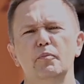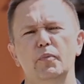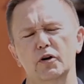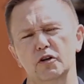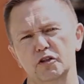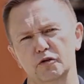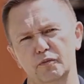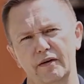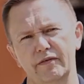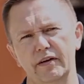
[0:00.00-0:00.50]

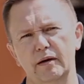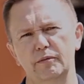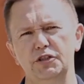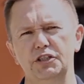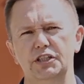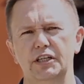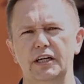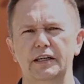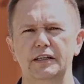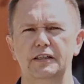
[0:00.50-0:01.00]
porozmawiam
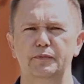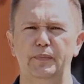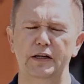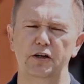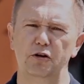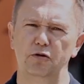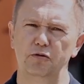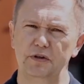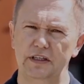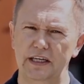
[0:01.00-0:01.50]
dzisiaj z
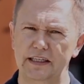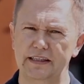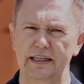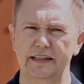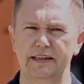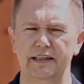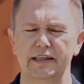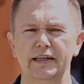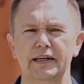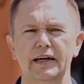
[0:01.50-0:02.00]
panią
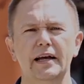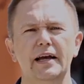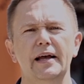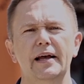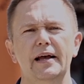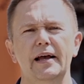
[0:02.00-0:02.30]
dietetyk,